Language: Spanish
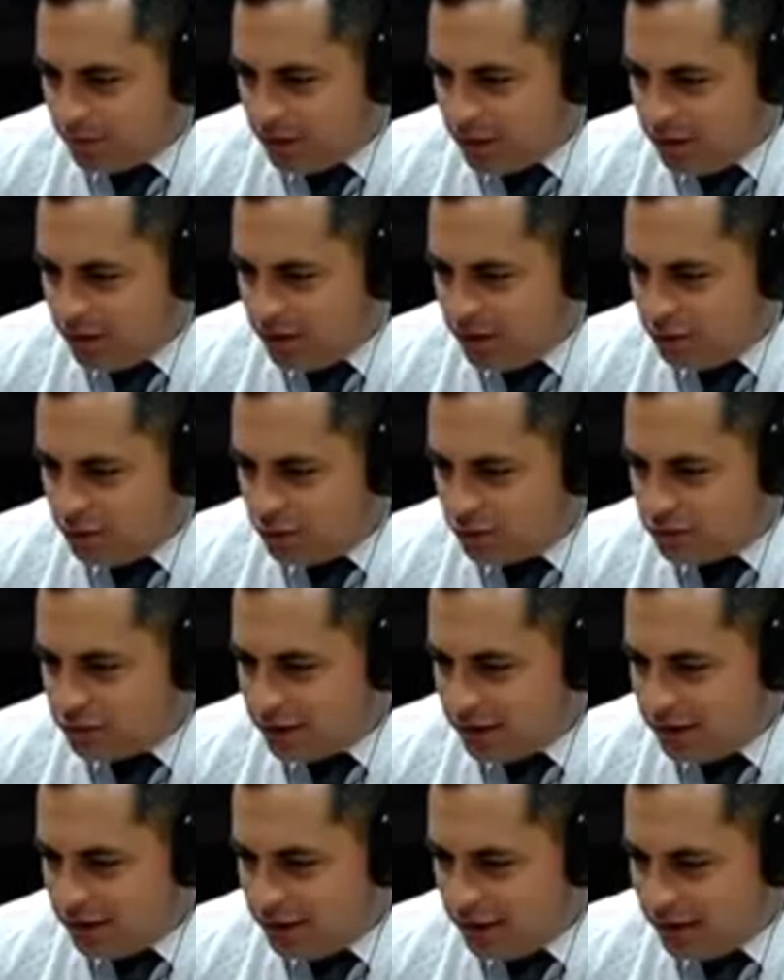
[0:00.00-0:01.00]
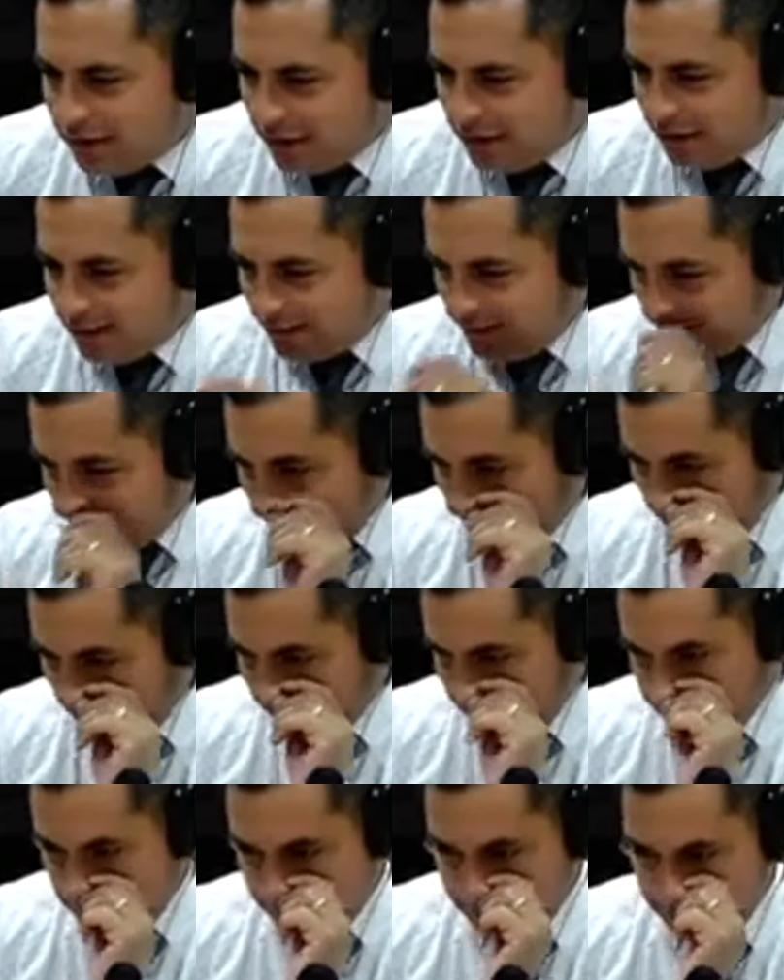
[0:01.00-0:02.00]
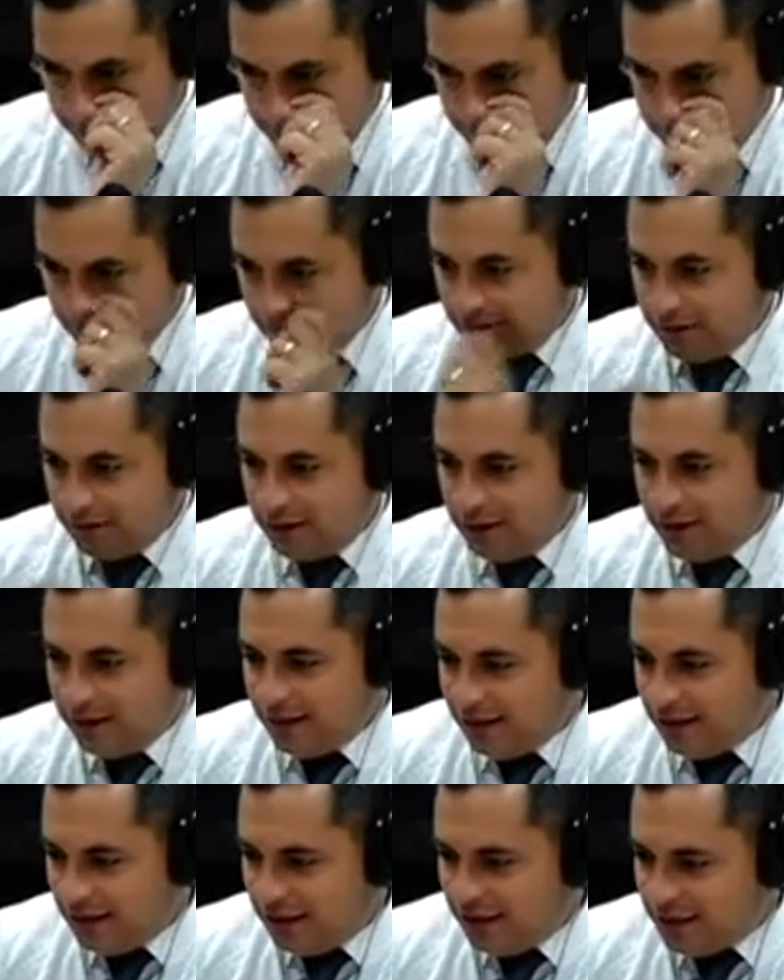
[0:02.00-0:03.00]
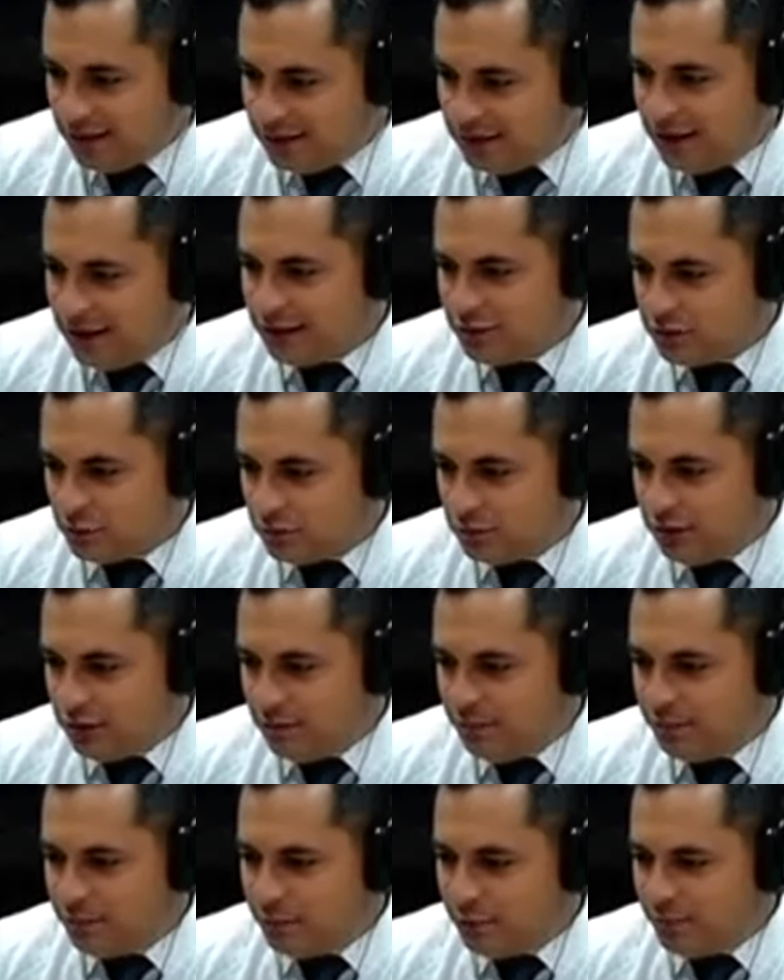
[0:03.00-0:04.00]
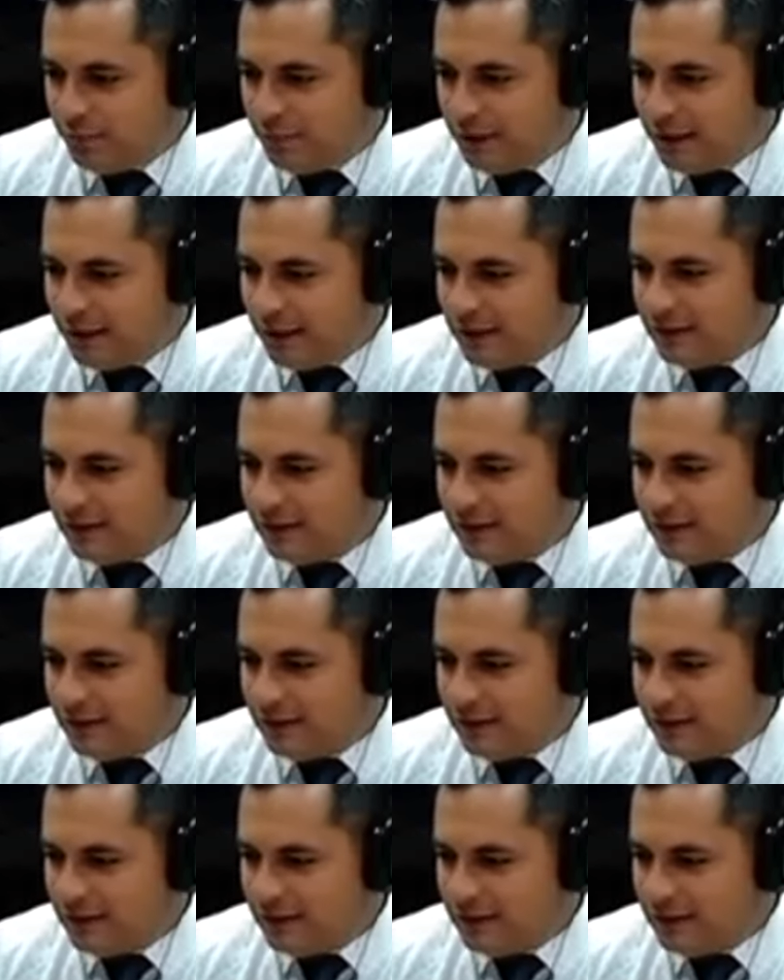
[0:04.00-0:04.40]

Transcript: que Dios eh, le dé ya su templo para